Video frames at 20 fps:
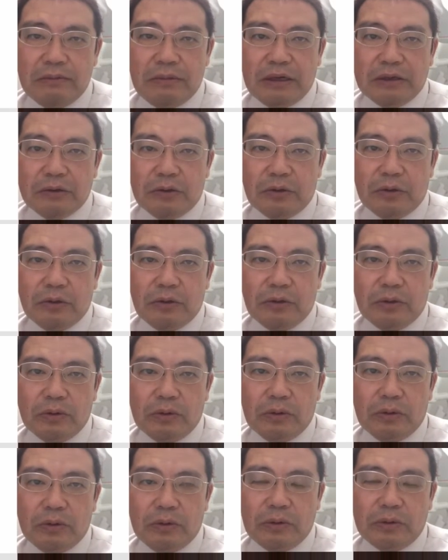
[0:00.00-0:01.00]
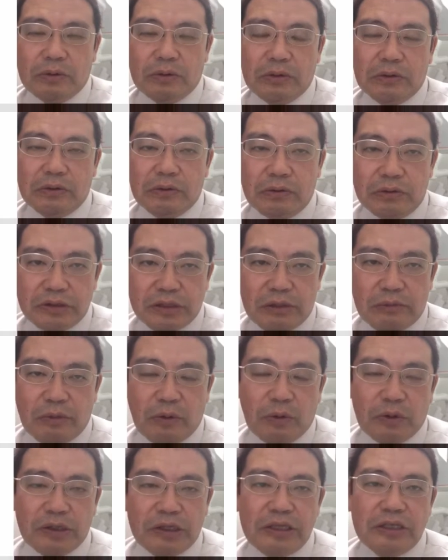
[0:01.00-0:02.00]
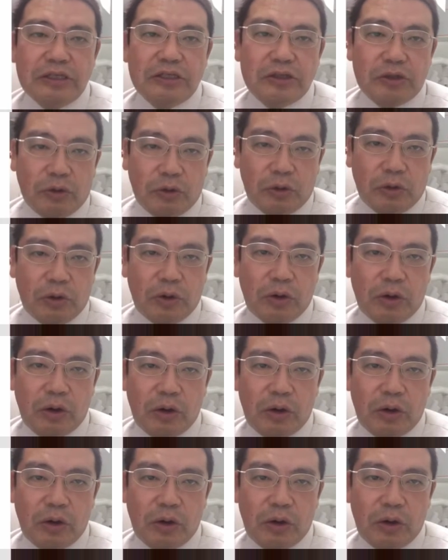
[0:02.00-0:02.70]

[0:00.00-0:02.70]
あのー、どうしても委員長、